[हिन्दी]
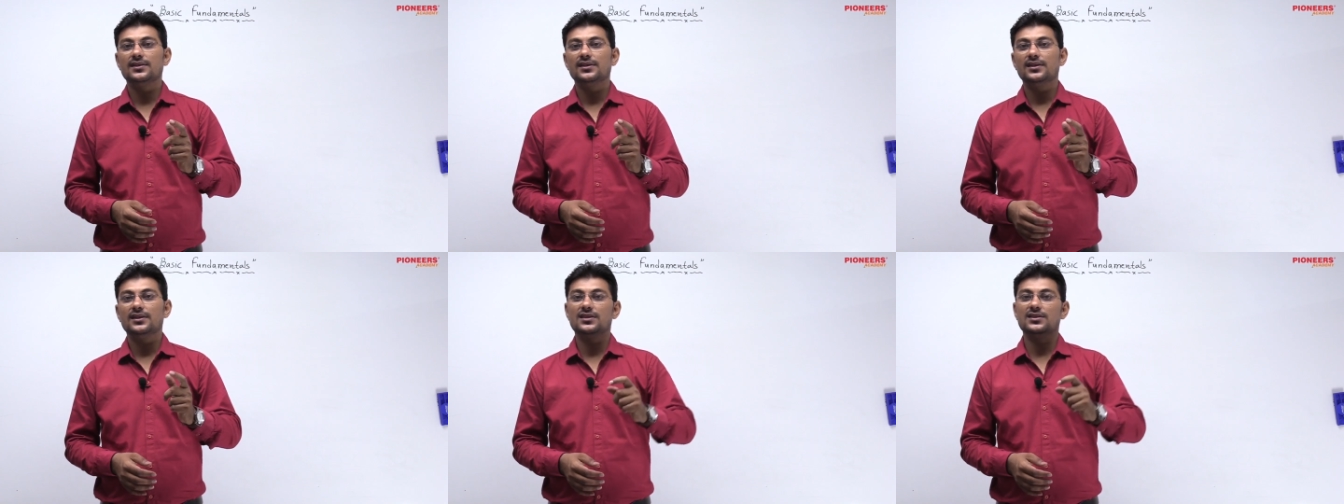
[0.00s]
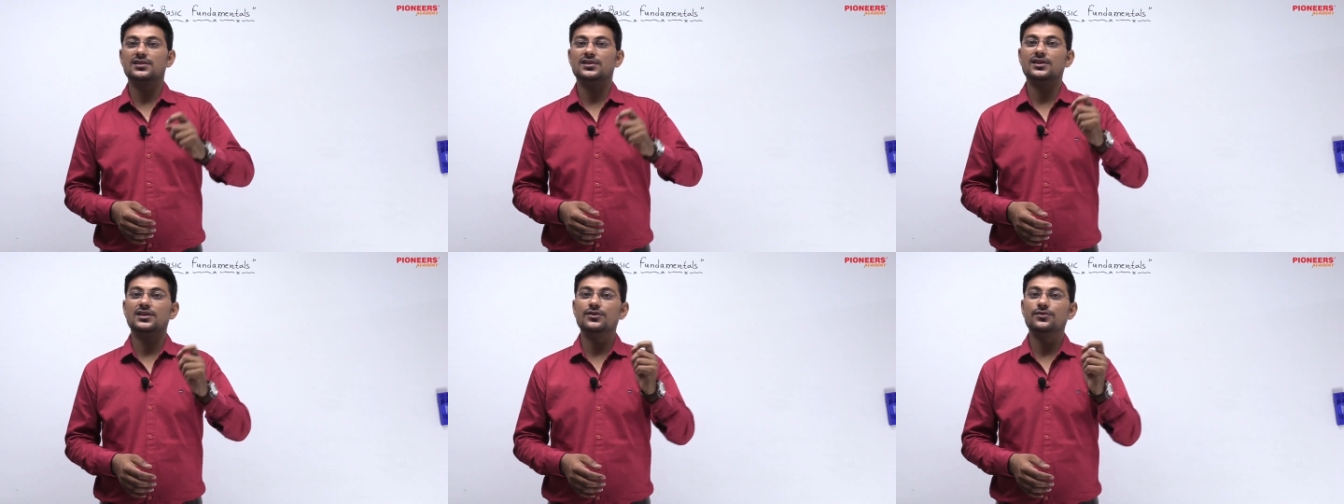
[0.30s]

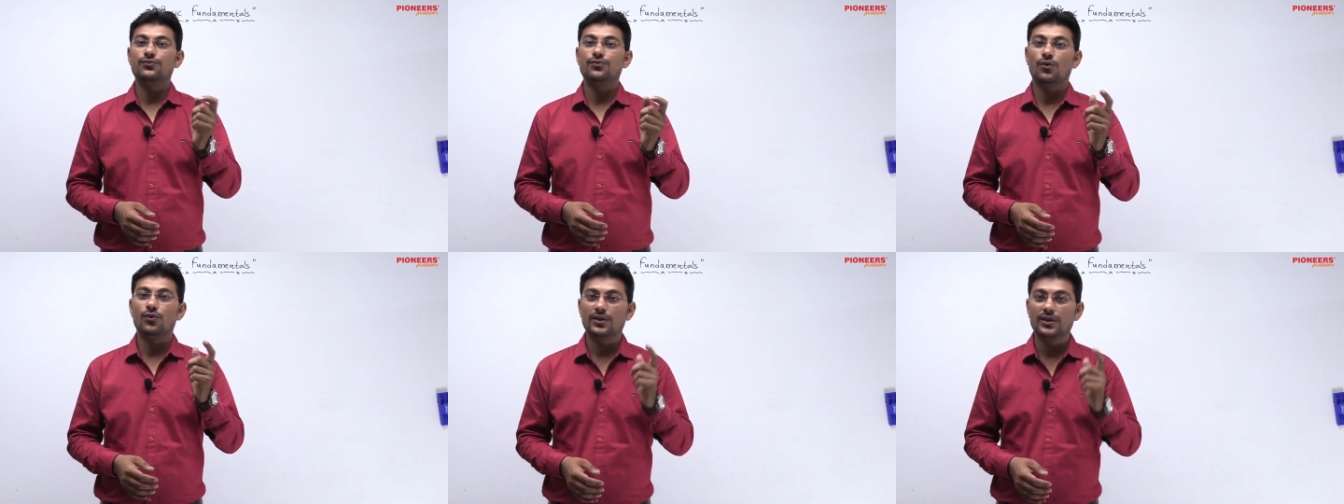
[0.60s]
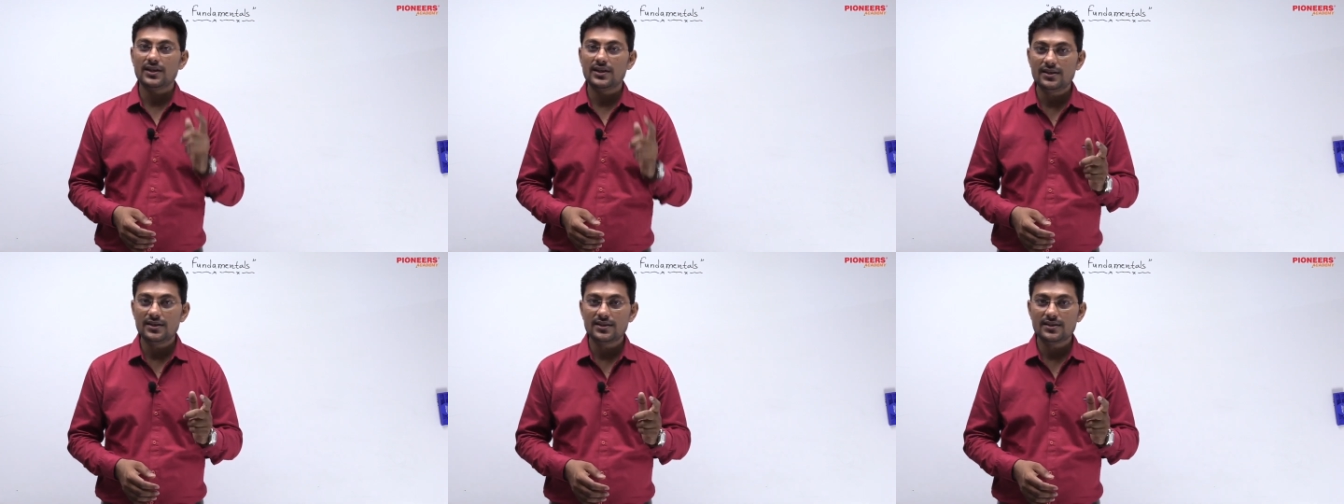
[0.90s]
किसी की
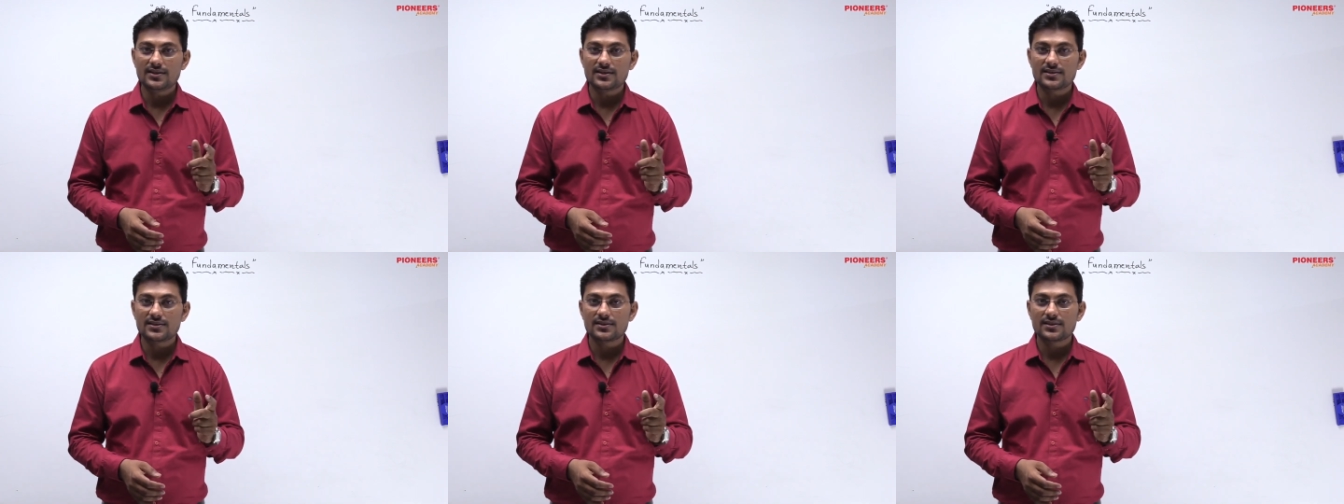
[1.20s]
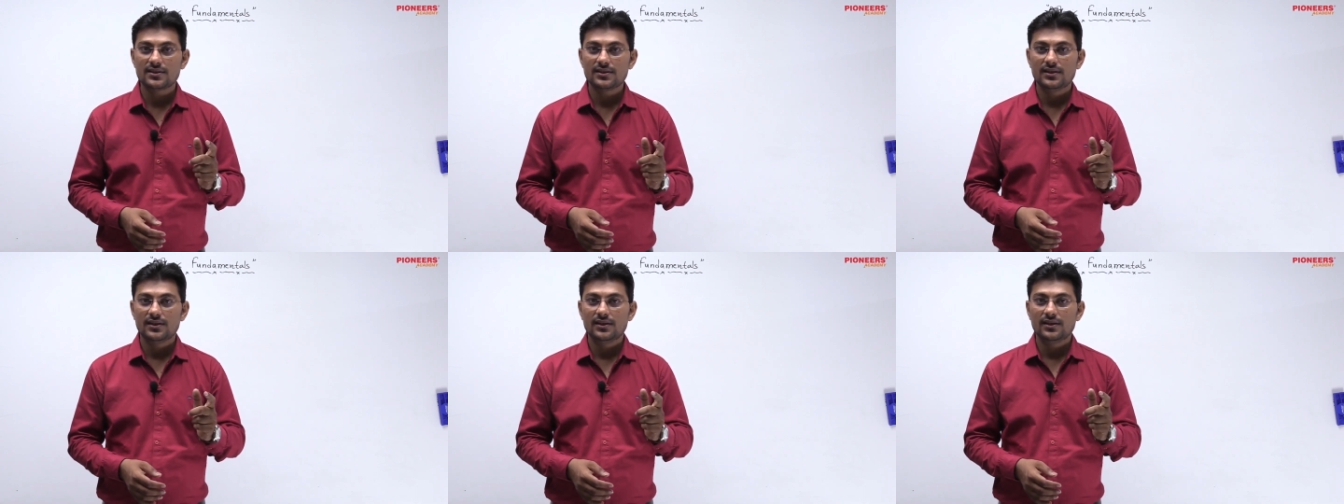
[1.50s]
14 इयर्स
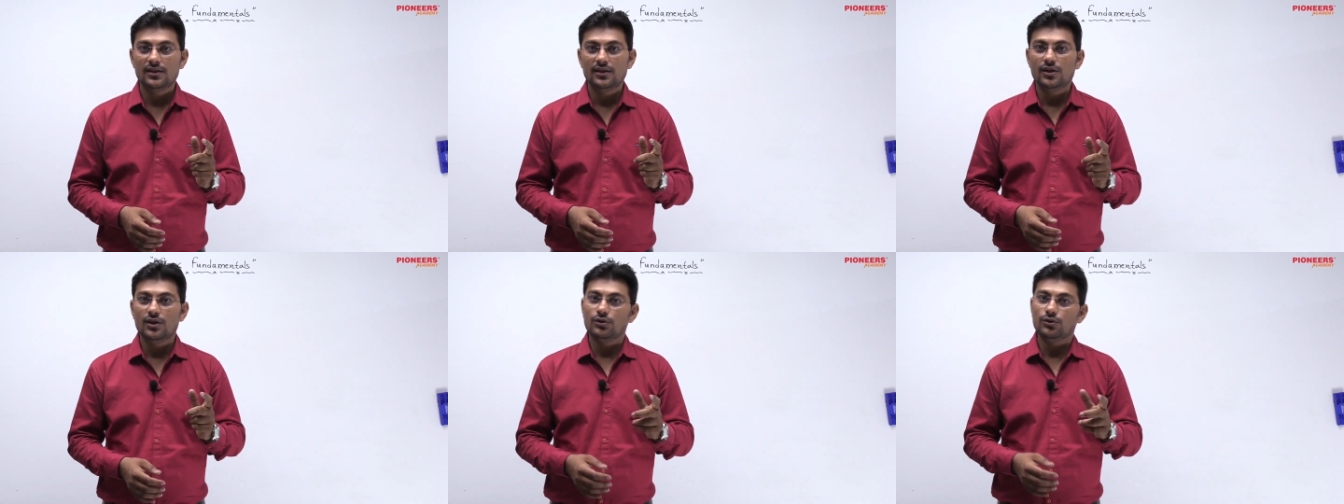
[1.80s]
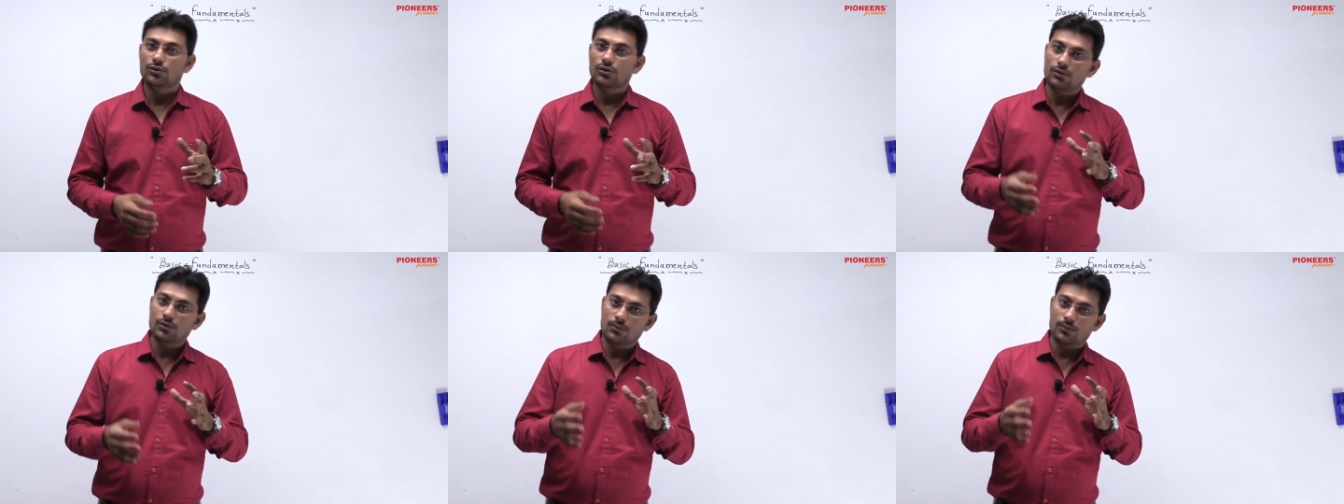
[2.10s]

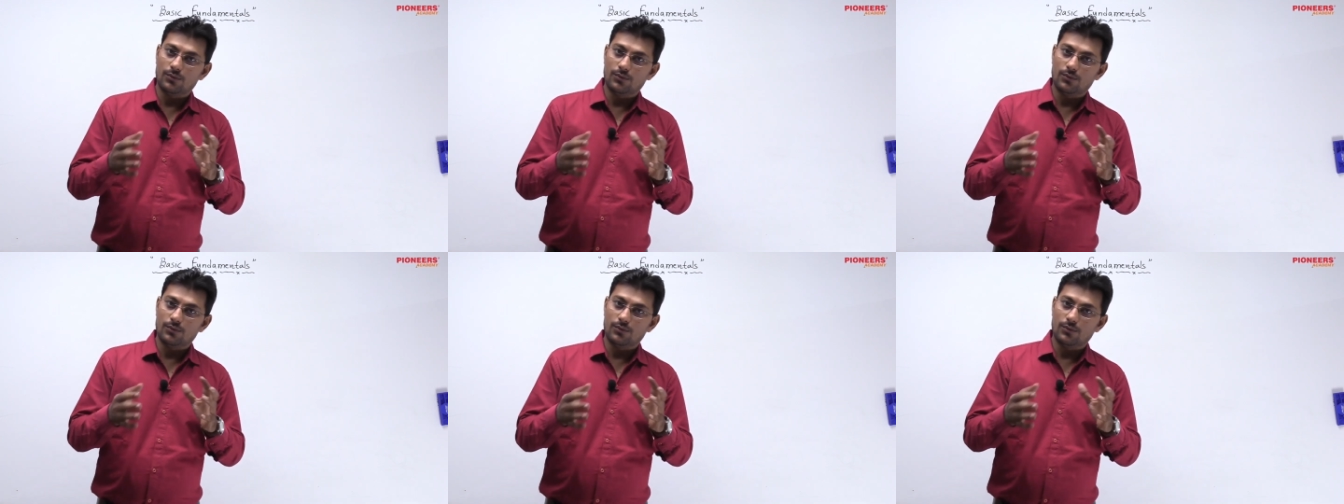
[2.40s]
तो